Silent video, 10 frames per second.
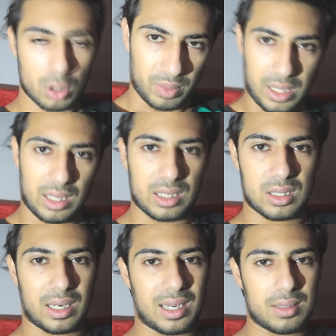yaşıyorum
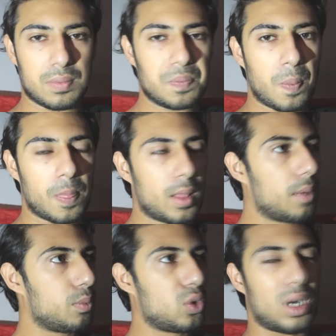arkadaşlar. Yani
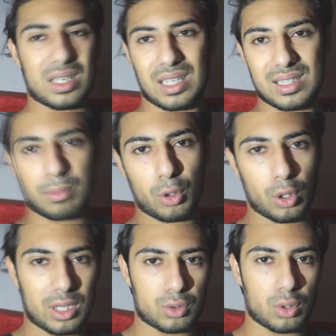bunu Hasan da biliyor